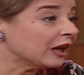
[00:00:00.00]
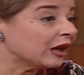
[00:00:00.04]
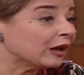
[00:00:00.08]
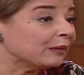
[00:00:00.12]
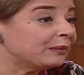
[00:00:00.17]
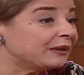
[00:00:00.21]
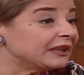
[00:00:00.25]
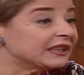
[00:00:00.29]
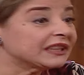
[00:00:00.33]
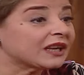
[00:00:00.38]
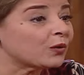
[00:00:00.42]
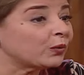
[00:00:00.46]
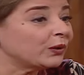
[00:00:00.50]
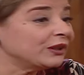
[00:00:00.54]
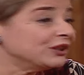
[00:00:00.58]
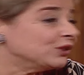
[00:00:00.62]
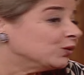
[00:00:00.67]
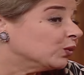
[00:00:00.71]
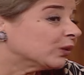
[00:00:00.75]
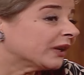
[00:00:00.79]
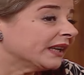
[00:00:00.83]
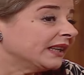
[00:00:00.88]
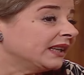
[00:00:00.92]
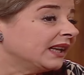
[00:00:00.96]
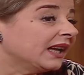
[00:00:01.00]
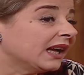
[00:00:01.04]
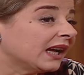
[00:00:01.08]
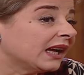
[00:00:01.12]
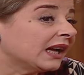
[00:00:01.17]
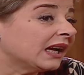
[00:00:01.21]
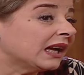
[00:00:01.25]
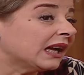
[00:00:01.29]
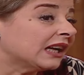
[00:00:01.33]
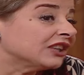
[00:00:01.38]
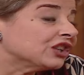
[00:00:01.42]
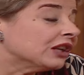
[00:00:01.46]
بيتجوزوا كده
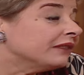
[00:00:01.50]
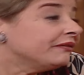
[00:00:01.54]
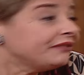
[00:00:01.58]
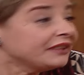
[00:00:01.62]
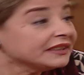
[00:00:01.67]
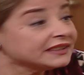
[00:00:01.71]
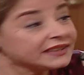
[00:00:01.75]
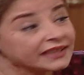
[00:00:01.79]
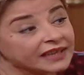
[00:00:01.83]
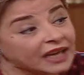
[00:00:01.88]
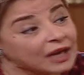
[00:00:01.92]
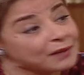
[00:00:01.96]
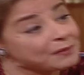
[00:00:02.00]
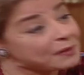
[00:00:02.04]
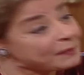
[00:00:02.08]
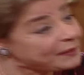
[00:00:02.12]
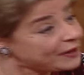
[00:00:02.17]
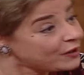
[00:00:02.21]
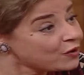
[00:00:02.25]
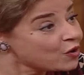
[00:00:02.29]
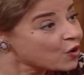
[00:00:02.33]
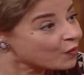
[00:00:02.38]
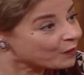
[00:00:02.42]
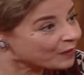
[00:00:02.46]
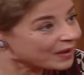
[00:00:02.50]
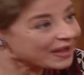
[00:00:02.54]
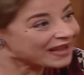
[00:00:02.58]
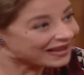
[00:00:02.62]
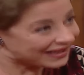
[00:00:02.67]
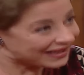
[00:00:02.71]
عشان في ثقه ما بينهم